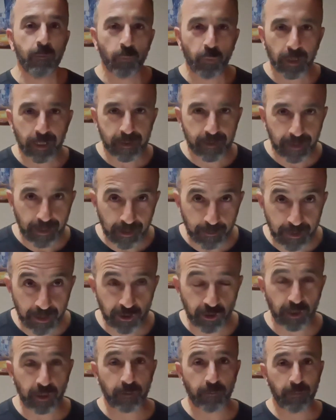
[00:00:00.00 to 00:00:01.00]
Buonasera
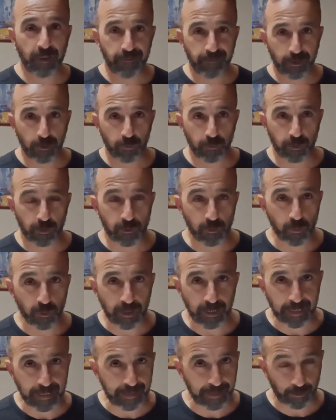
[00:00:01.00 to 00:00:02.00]
amici, benvenuti sul
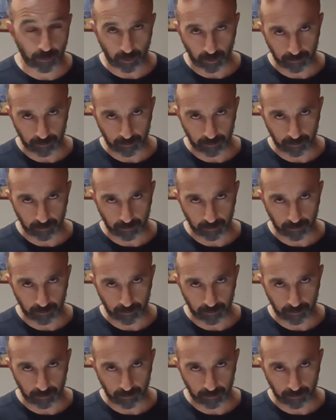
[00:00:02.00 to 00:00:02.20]
canale